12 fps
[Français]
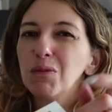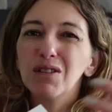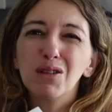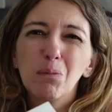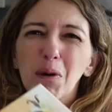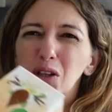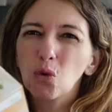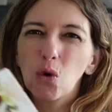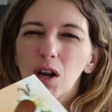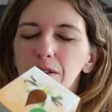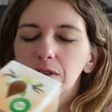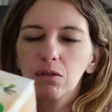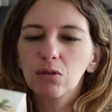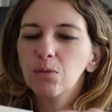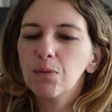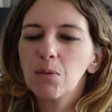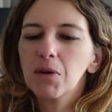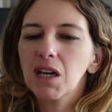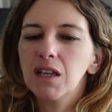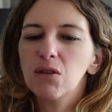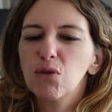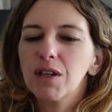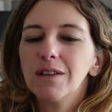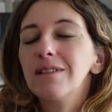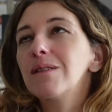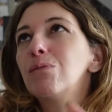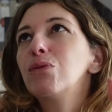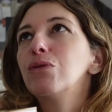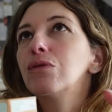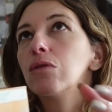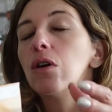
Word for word: mais c'est pas trop la saison pomme cannelle, vous voyez, c'est plus...